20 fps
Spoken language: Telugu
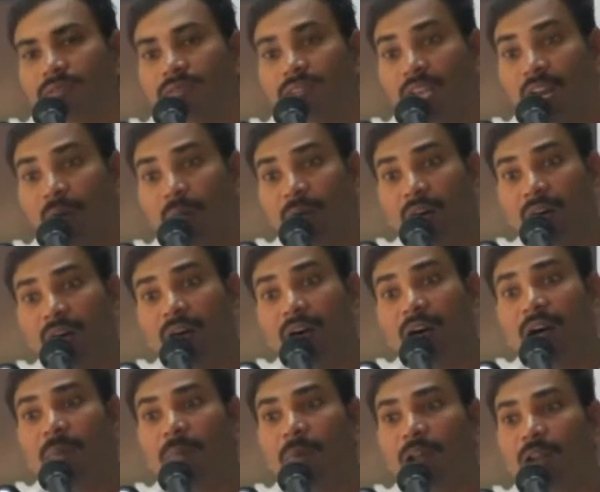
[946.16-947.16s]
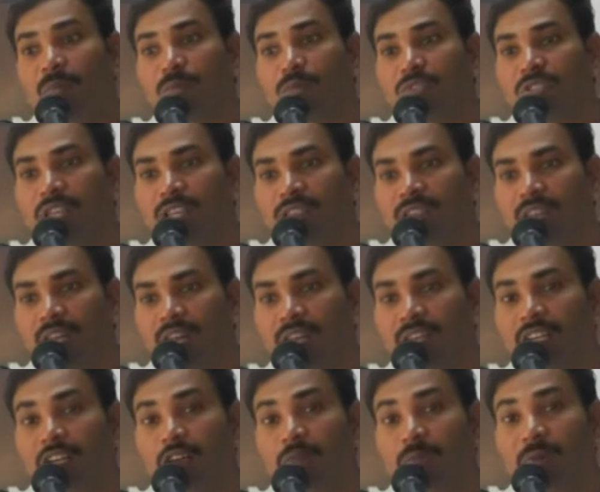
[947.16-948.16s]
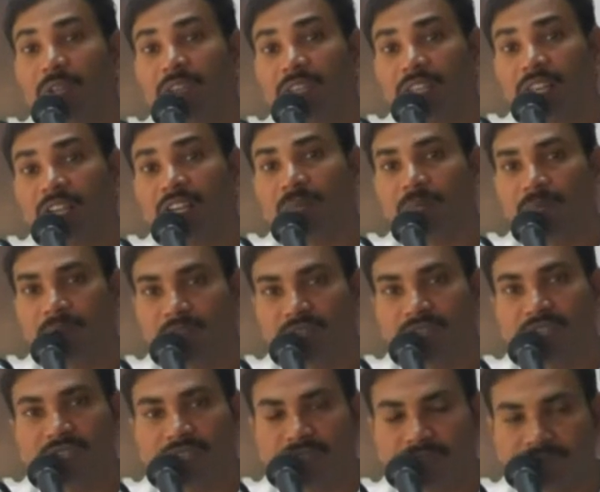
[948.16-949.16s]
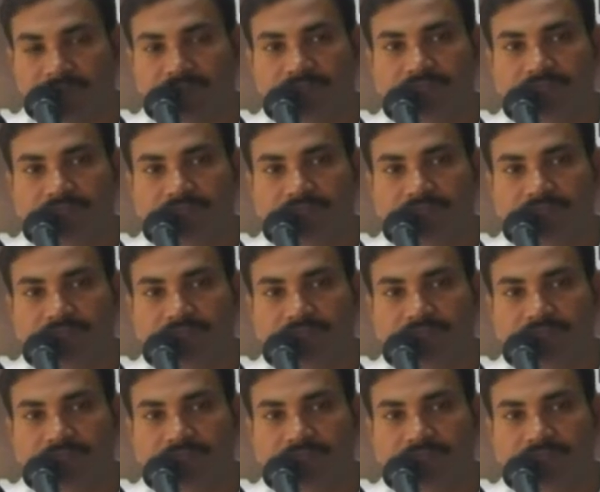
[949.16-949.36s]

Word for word: తన మహాబలము చేత నిన్ను ప్రత్యేకపరిచాడు